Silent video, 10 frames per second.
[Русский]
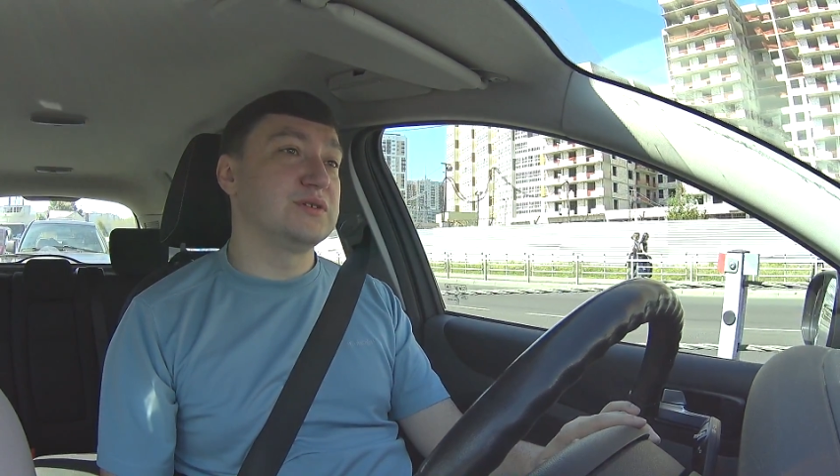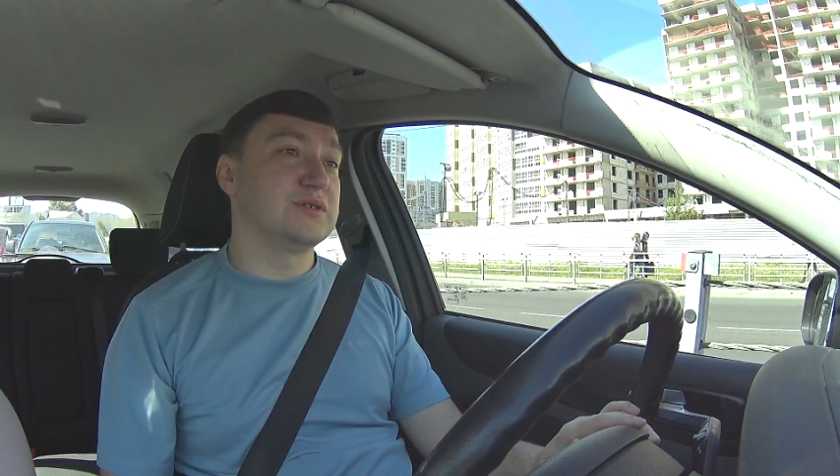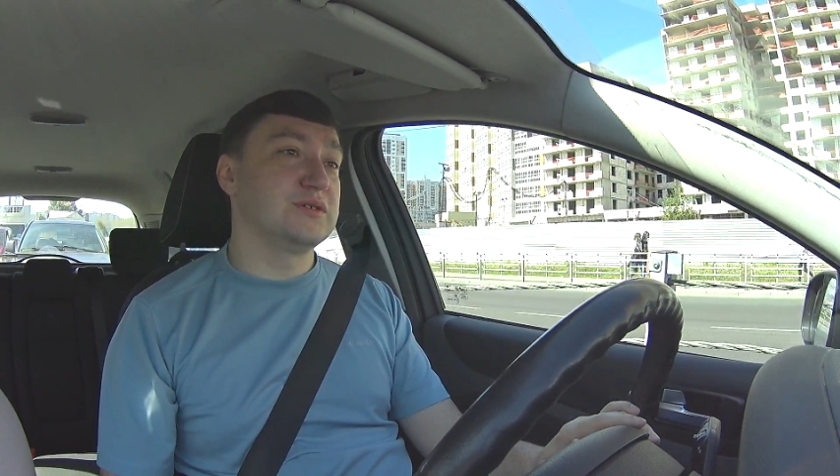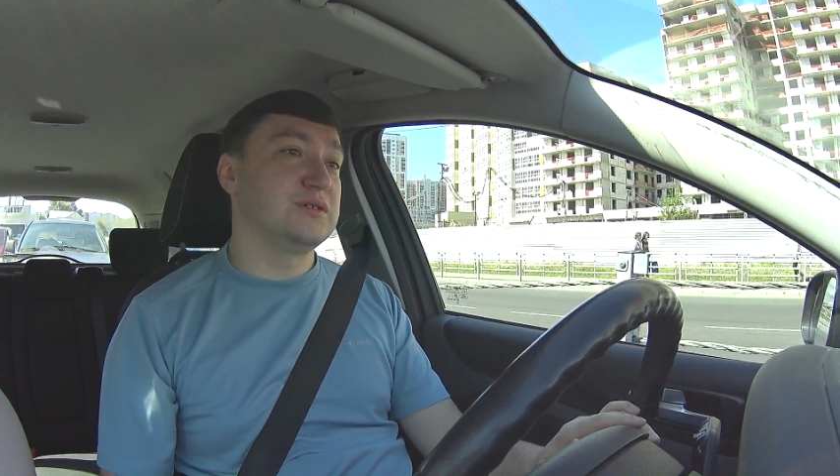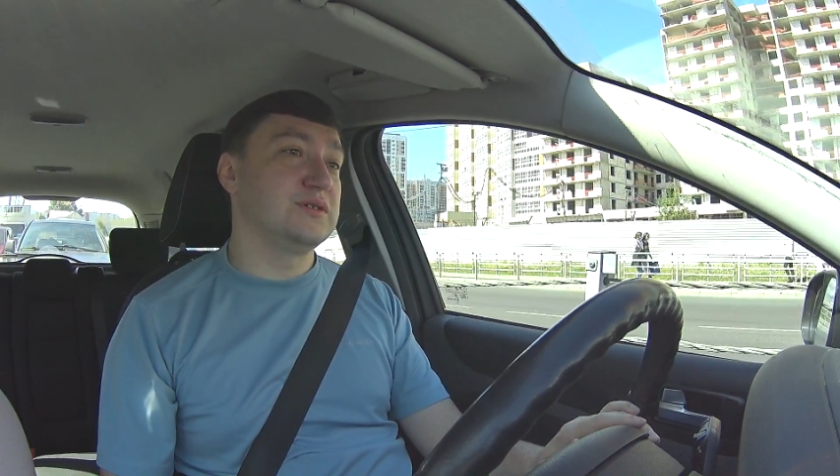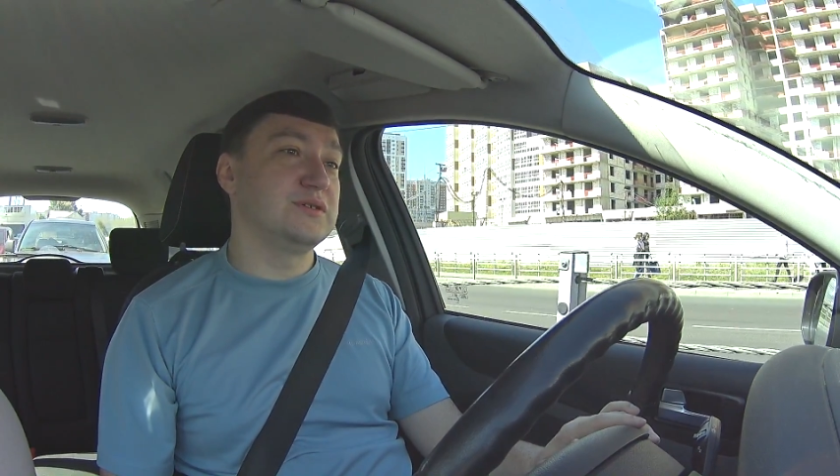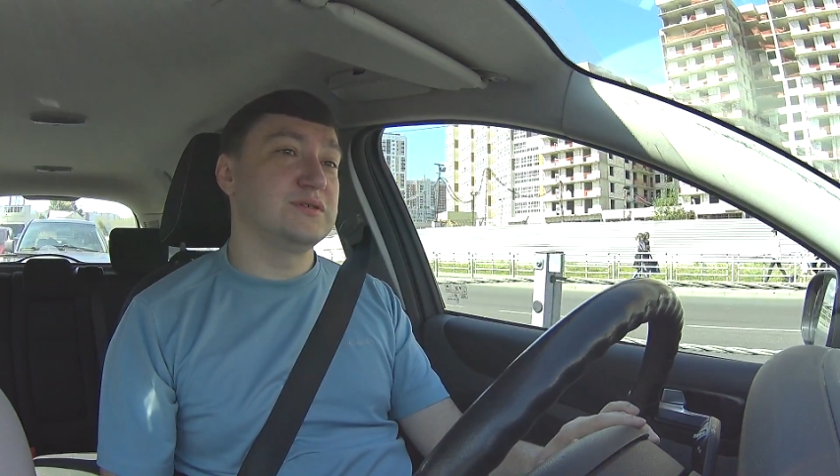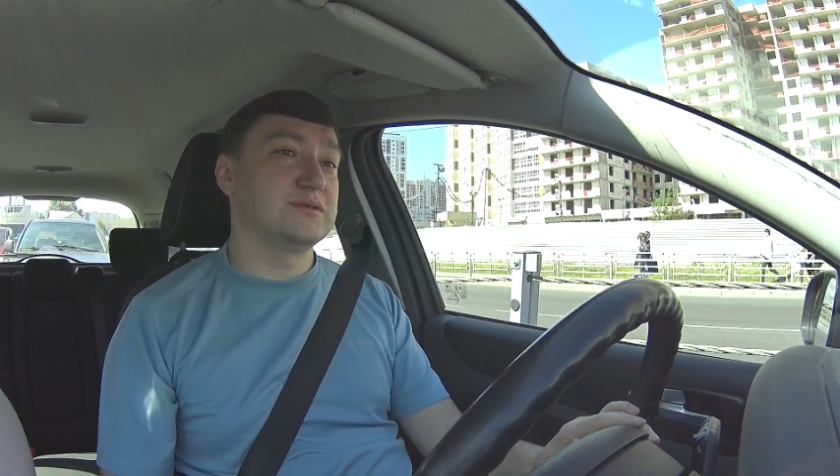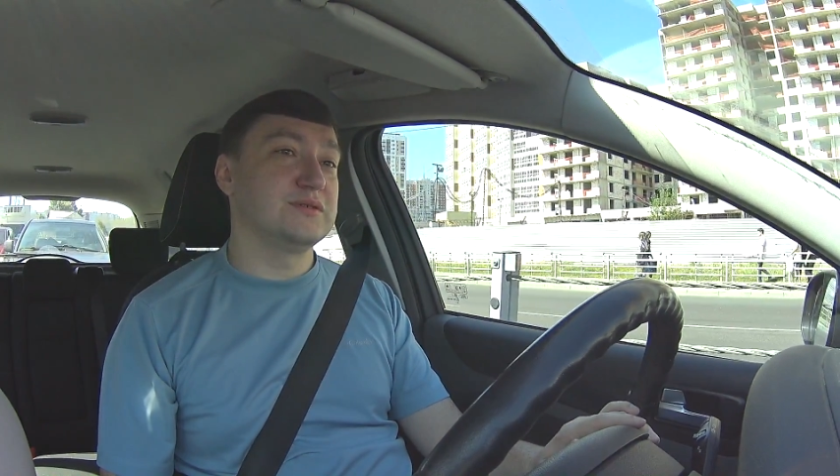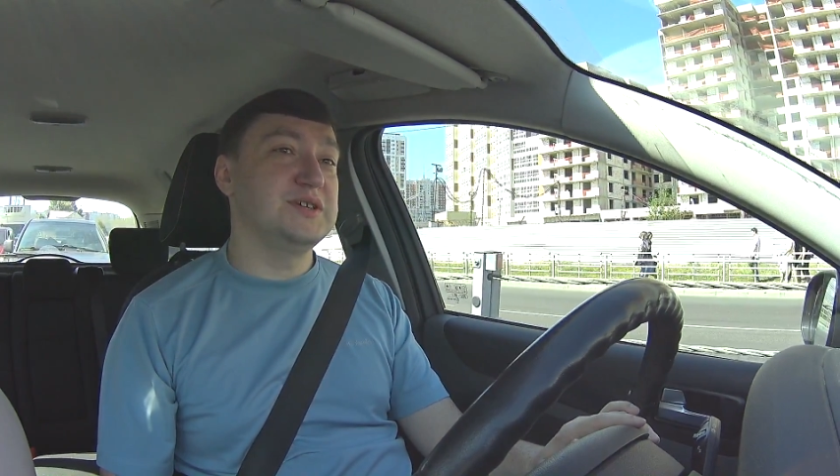э,
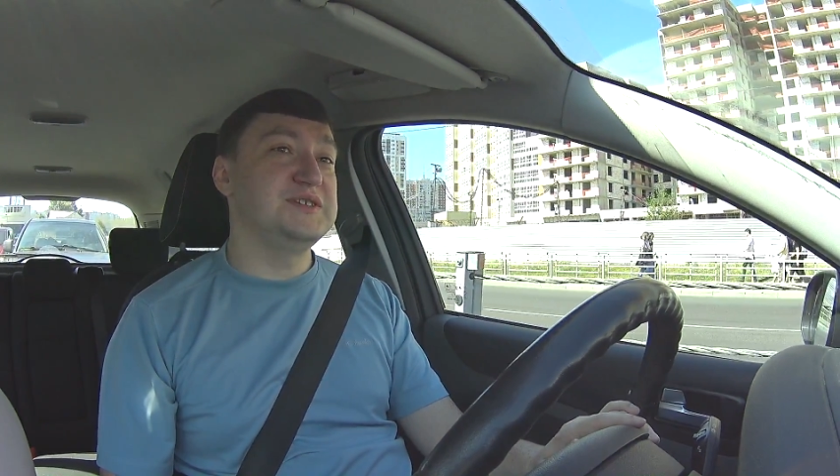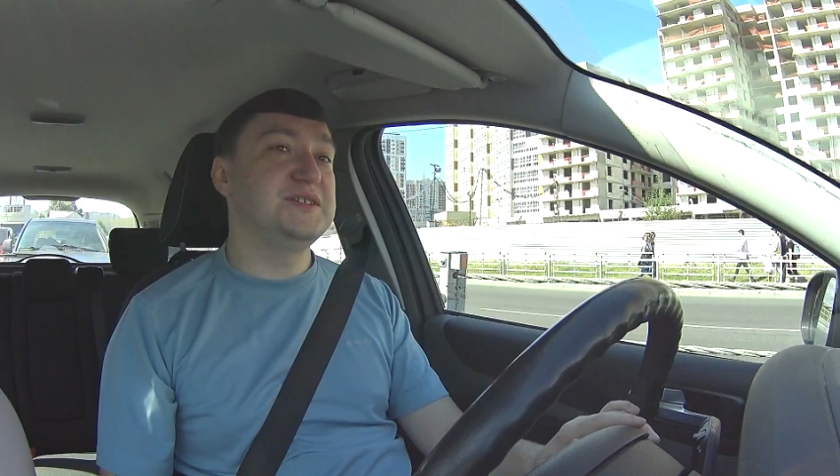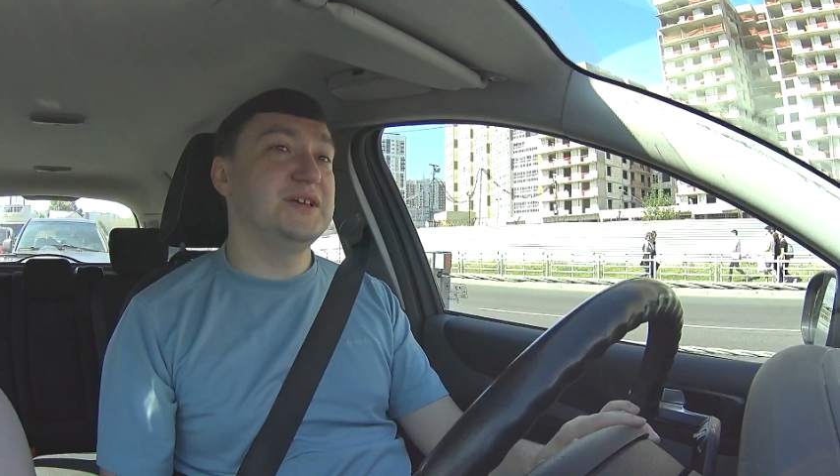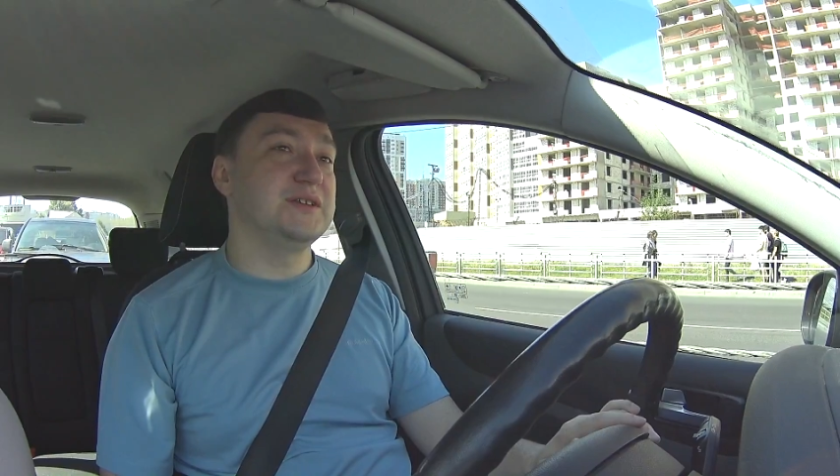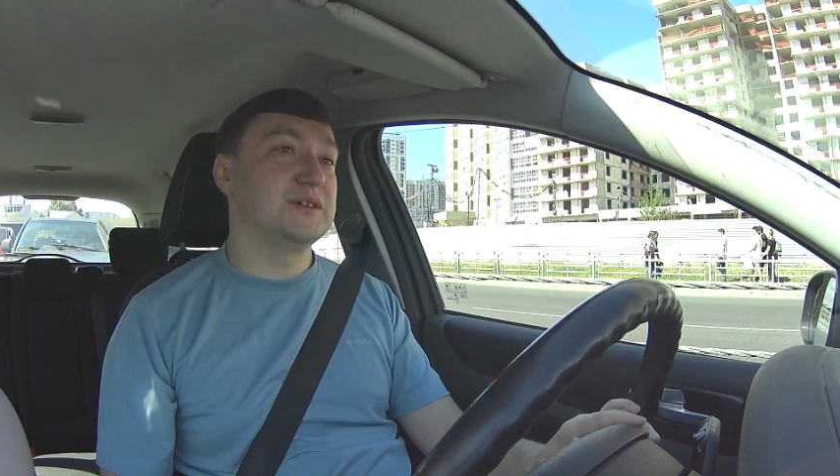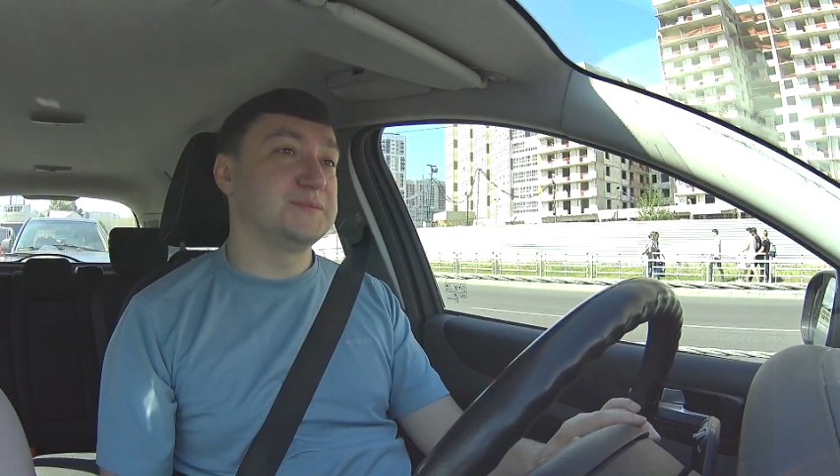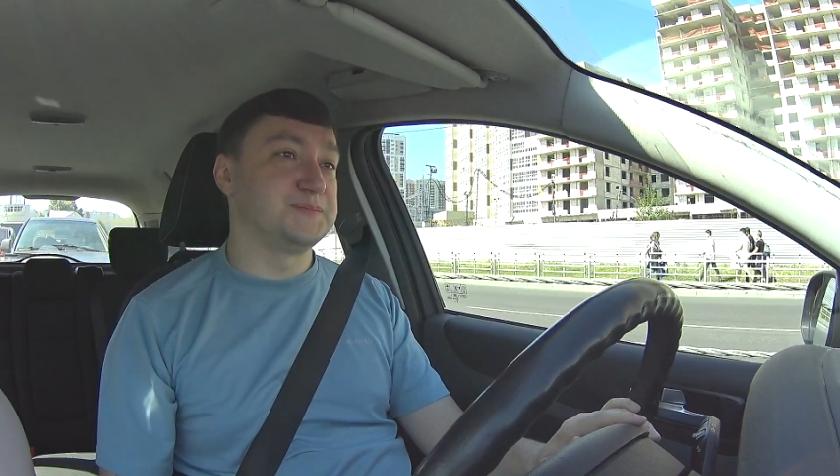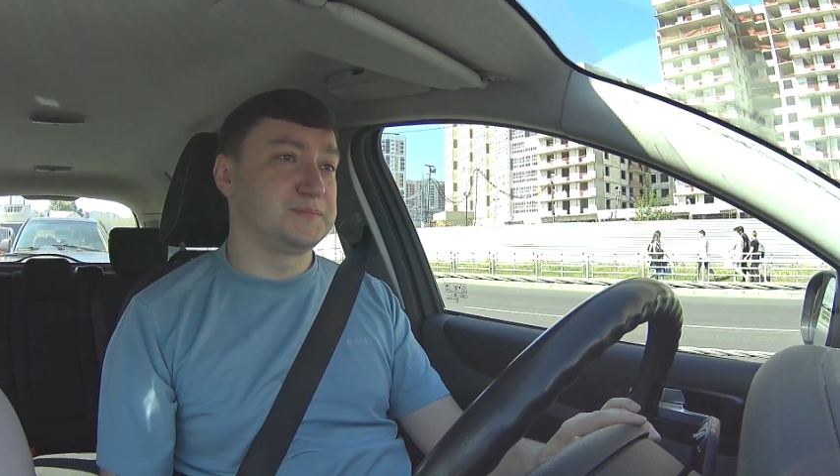и идейно.